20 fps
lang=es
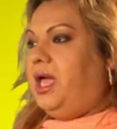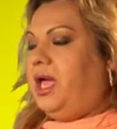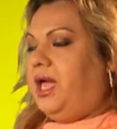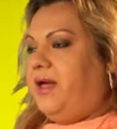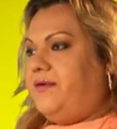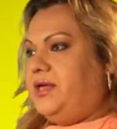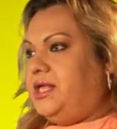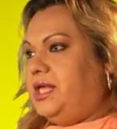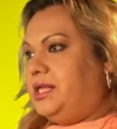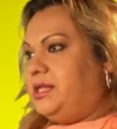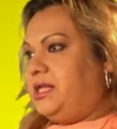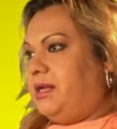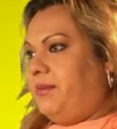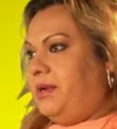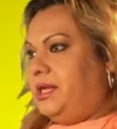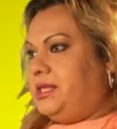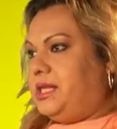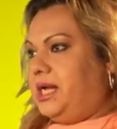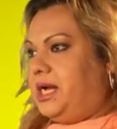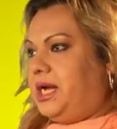
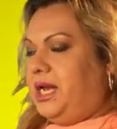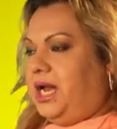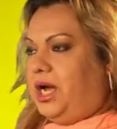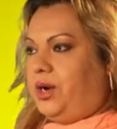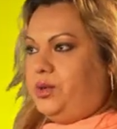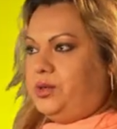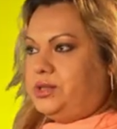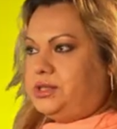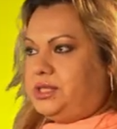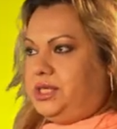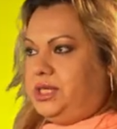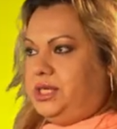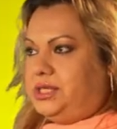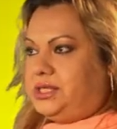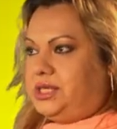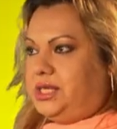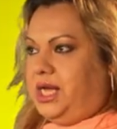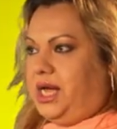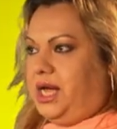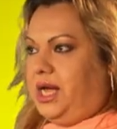Evidentemente que la
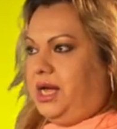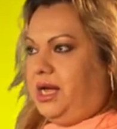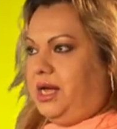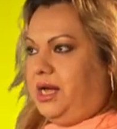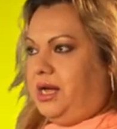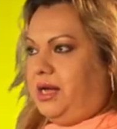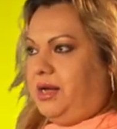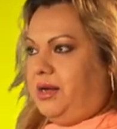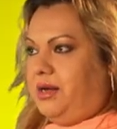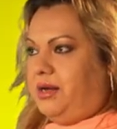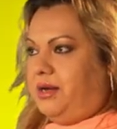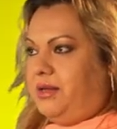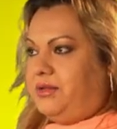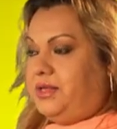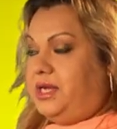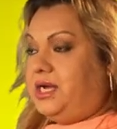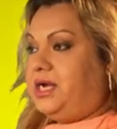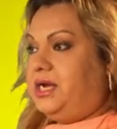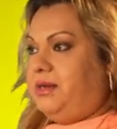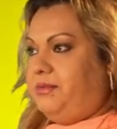justicia
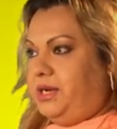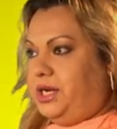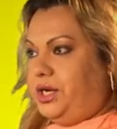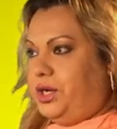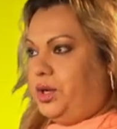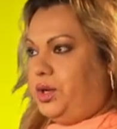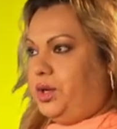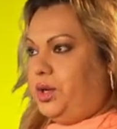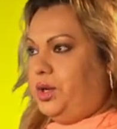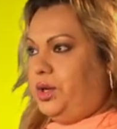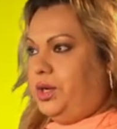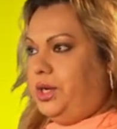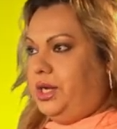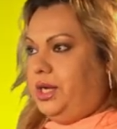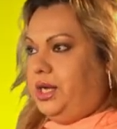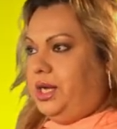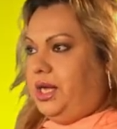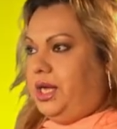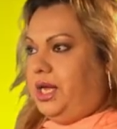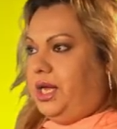discriminó
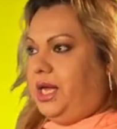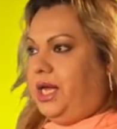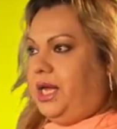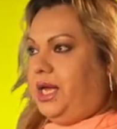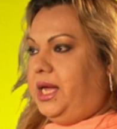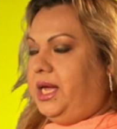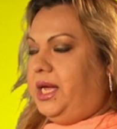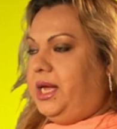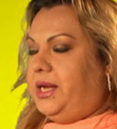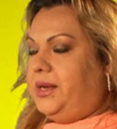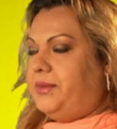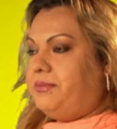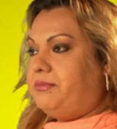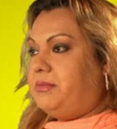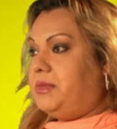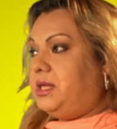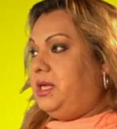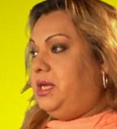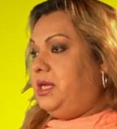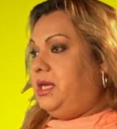
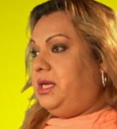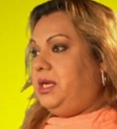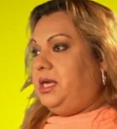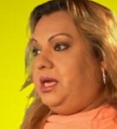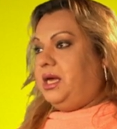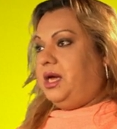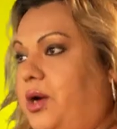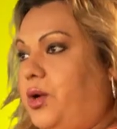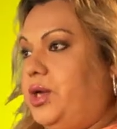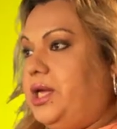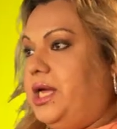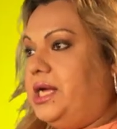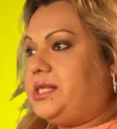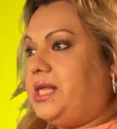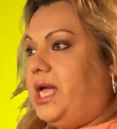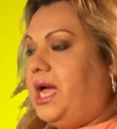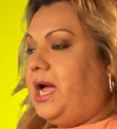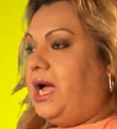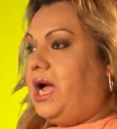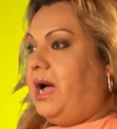em, y hoy
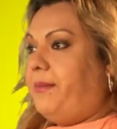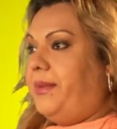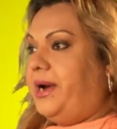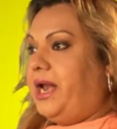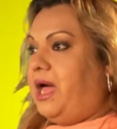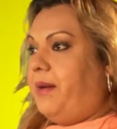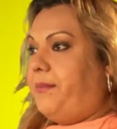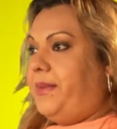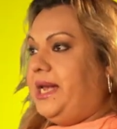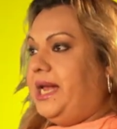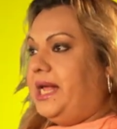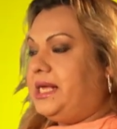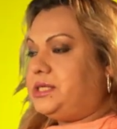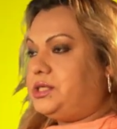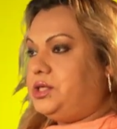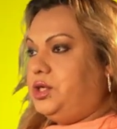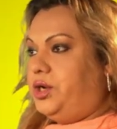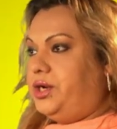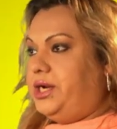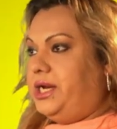está en Cámara de
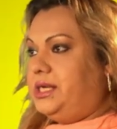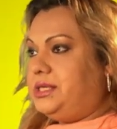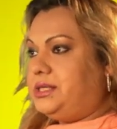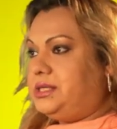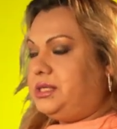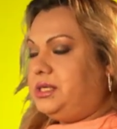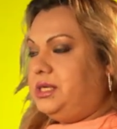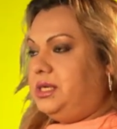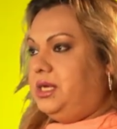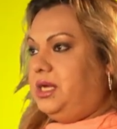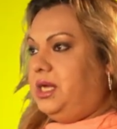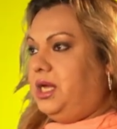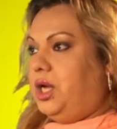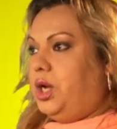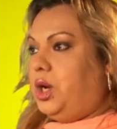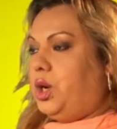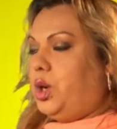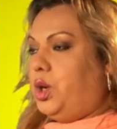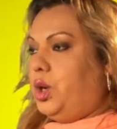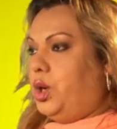Apelaciones
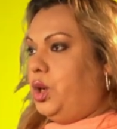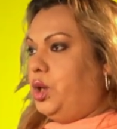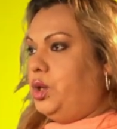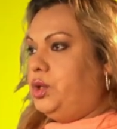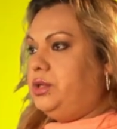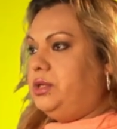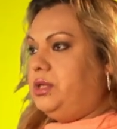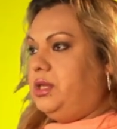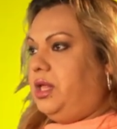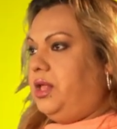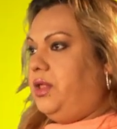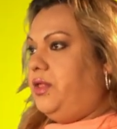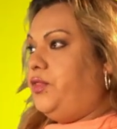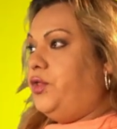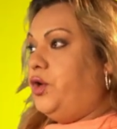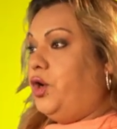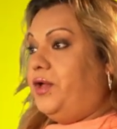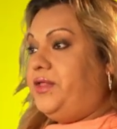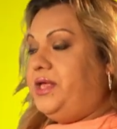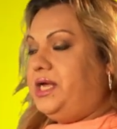con
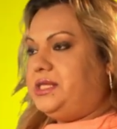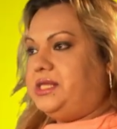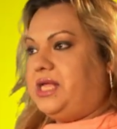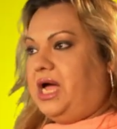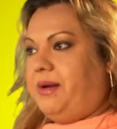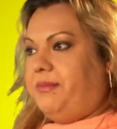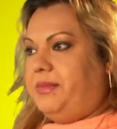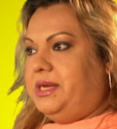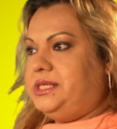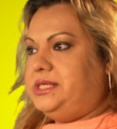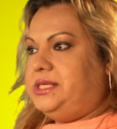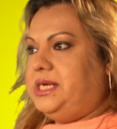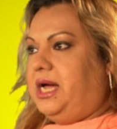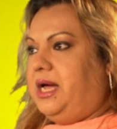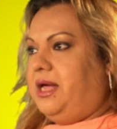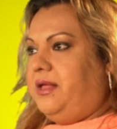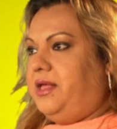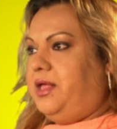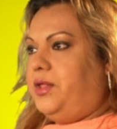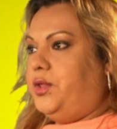dos dictámenes
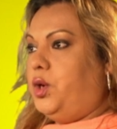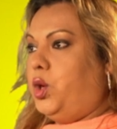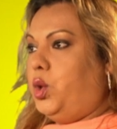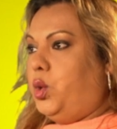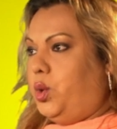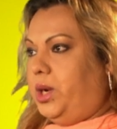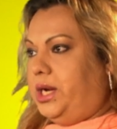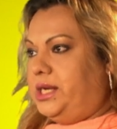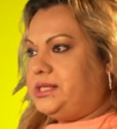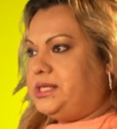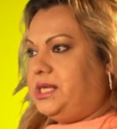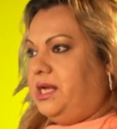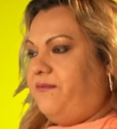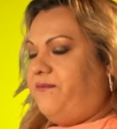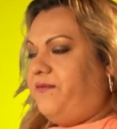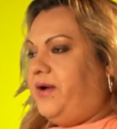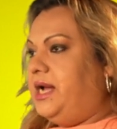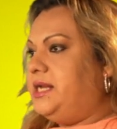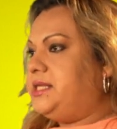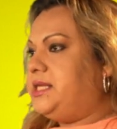ya de dos
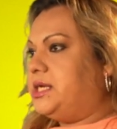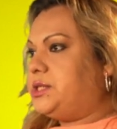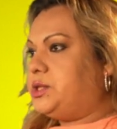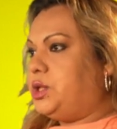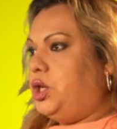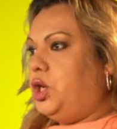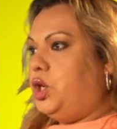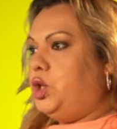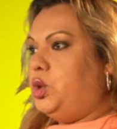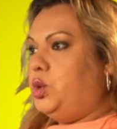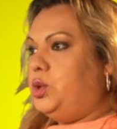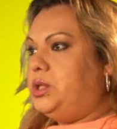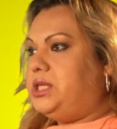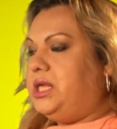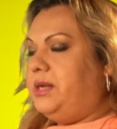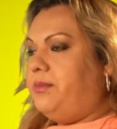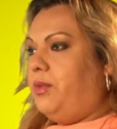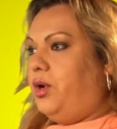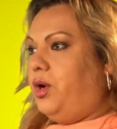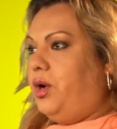jueces, falta solo el
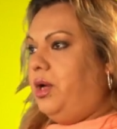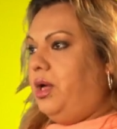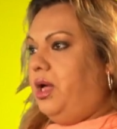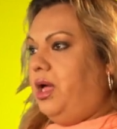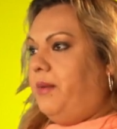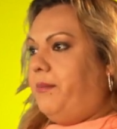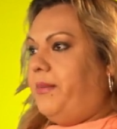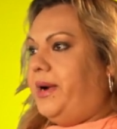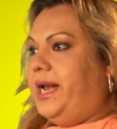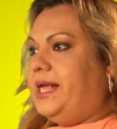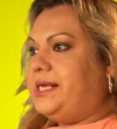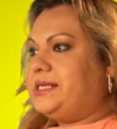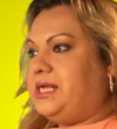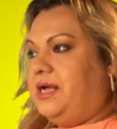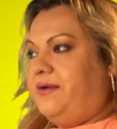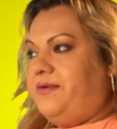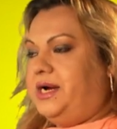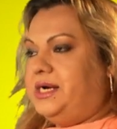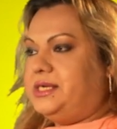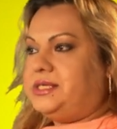último, para
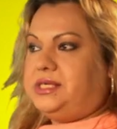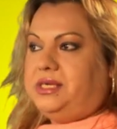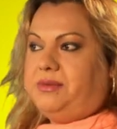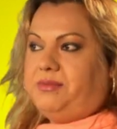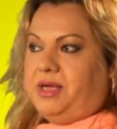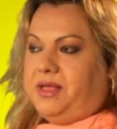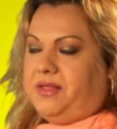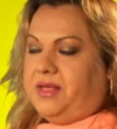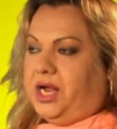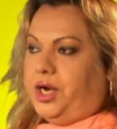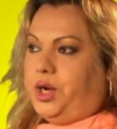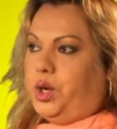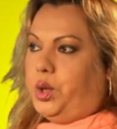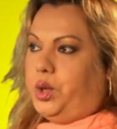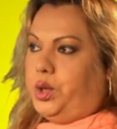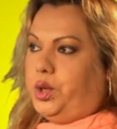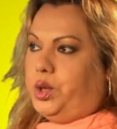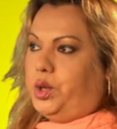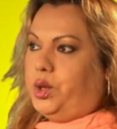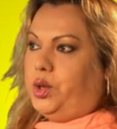saber si me dan
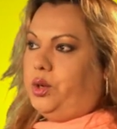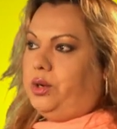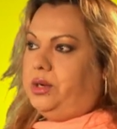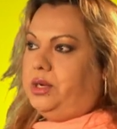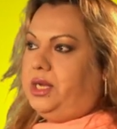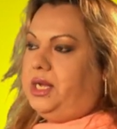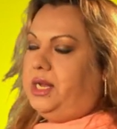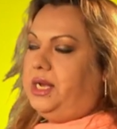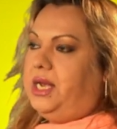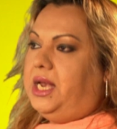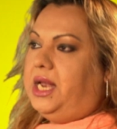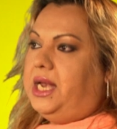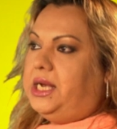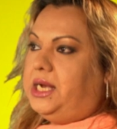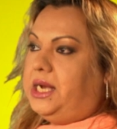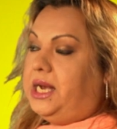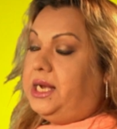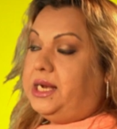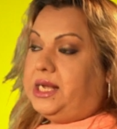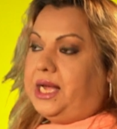o no
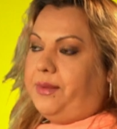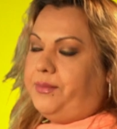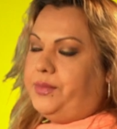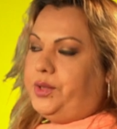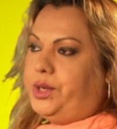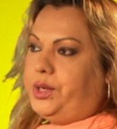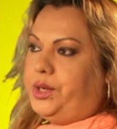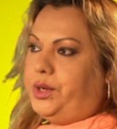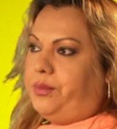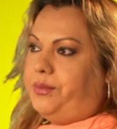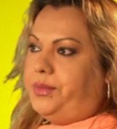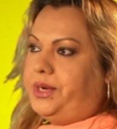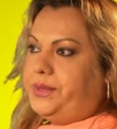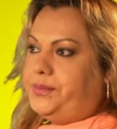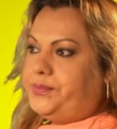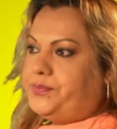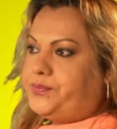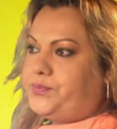el, cambio de nombre.